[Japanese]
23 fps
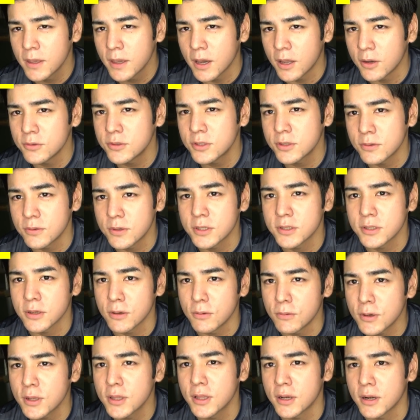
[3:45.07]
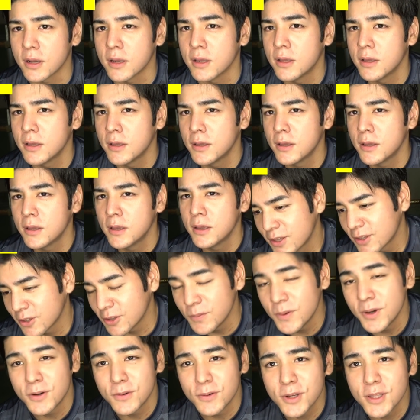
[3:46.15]
あの時の俺っていうか、俺なら。
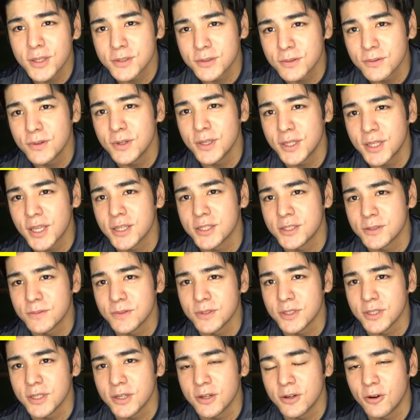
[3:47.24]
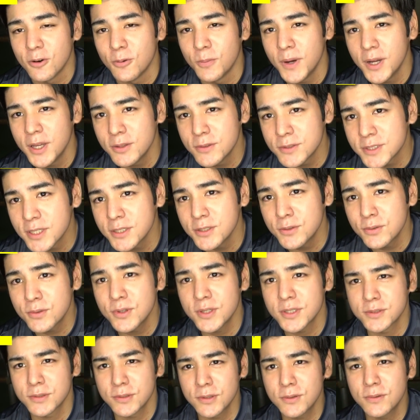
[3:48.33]
今俺はそう言いたい自分に、お前の全力
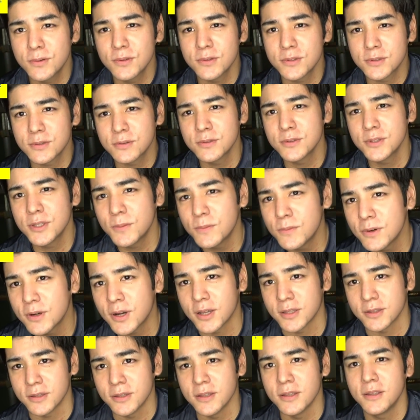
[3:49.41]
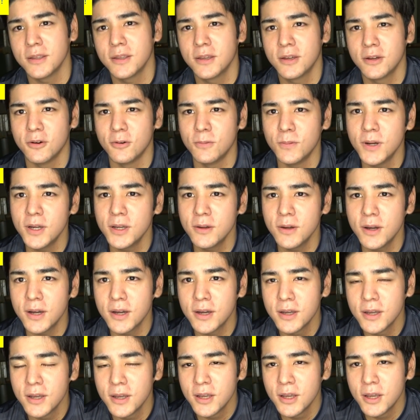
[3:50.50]
はそれほ、そんなもんかって。お前
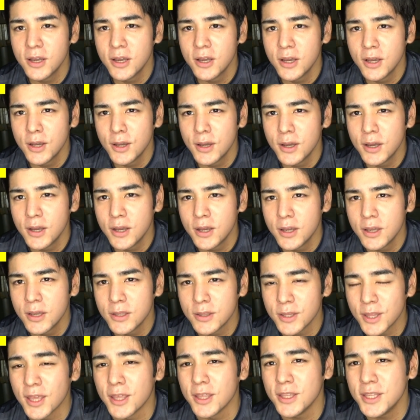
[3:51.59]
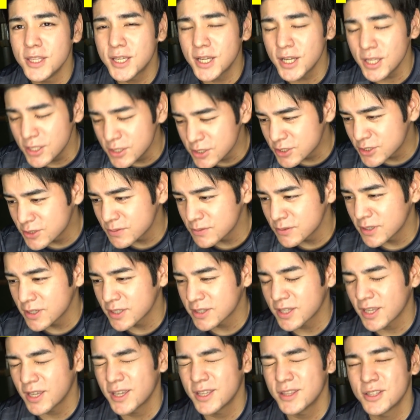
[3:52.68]
は、ね、いかに自分が
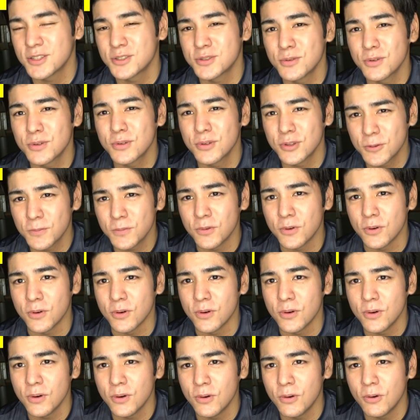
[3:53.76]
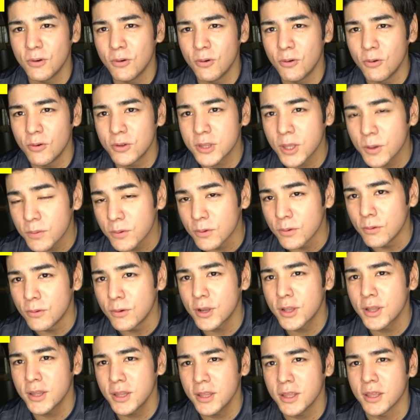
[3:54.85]
大変な状況でも、多分
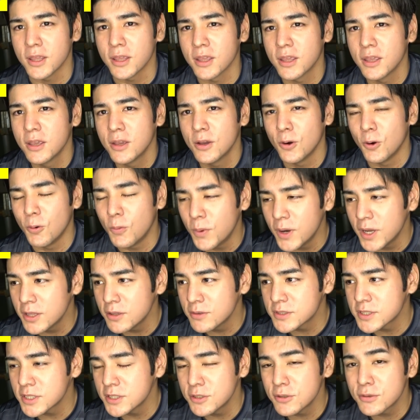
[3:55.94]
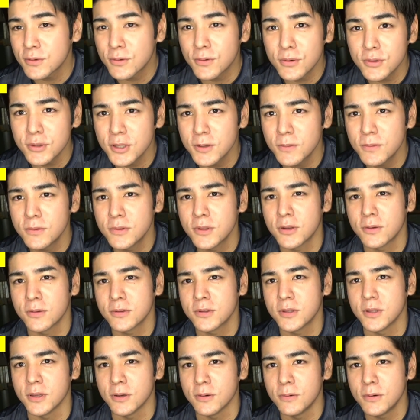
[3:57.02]
俺に、お前の全力こんなもんなのっ
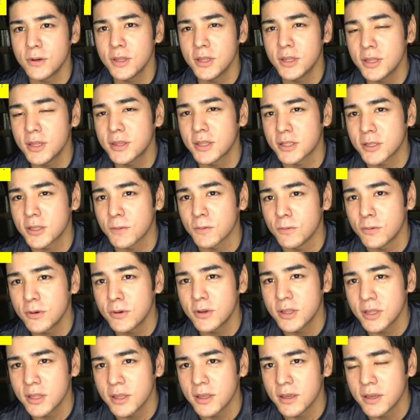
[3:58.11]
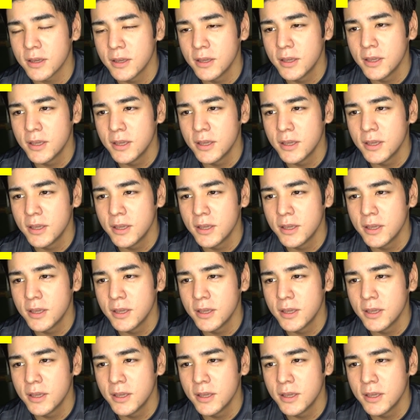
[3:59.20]
て、俺に言ったら多分俺はね、